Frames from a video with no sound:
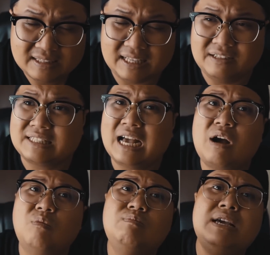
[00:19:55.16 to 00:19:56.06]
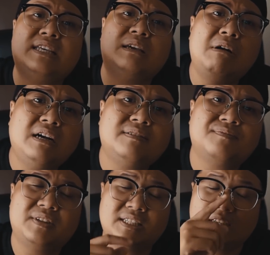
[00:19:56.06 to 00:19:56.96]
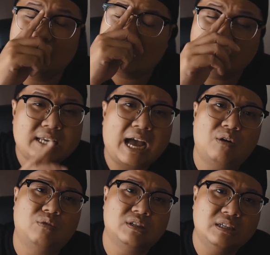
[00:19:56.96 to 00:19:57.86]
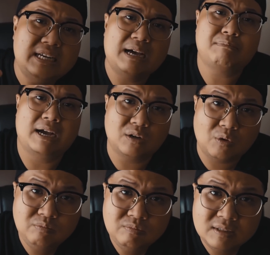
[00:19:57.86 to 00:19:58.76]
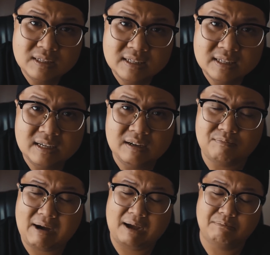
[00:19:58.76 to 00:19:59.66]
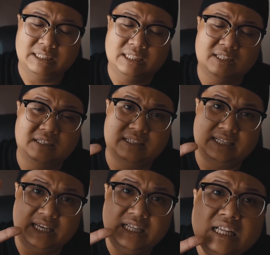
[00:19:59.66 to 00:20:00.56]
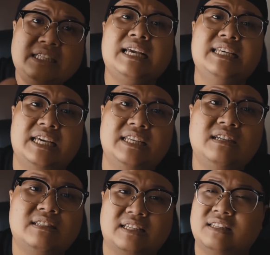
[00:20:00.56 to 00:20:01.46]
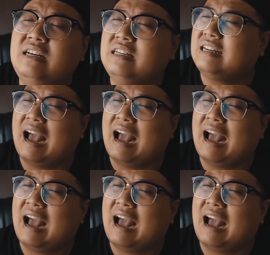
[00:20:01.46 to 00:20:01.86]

thì người ta không biết chỉ mất thì sư nó không sao cứ làm bàn cúng mà bình thường là chỉ thích cái gì nhất ta tất